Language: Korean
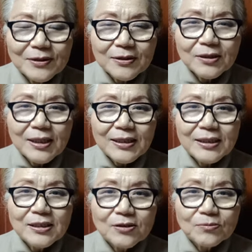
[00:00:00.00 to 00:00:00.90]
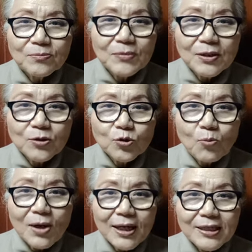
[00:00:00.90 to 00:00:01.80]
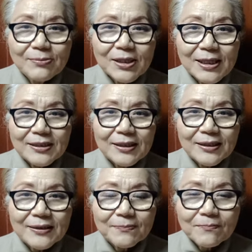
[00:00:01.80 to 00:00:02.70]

그러나 하나님께서 소망과 희망을 가지라